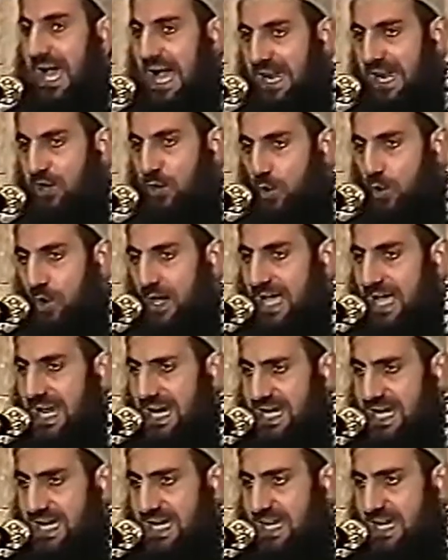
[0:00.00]
أن
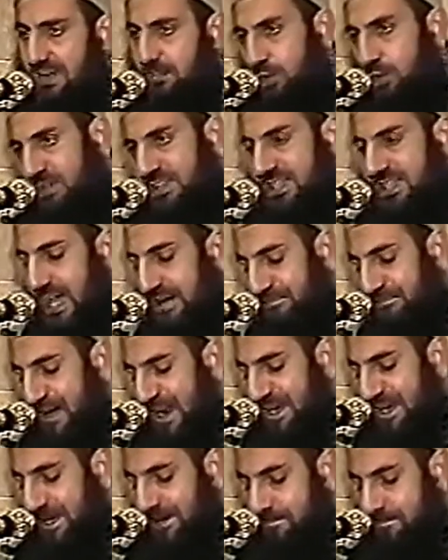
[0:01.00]
أغني
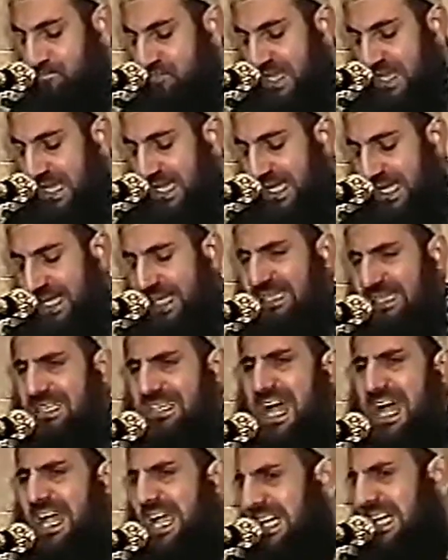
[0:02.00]
مترفا
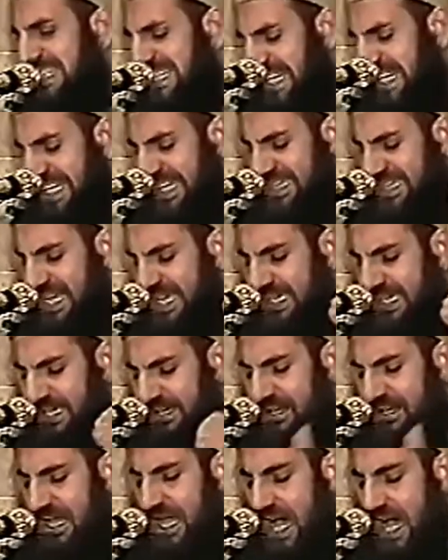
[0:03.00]
عند يزيد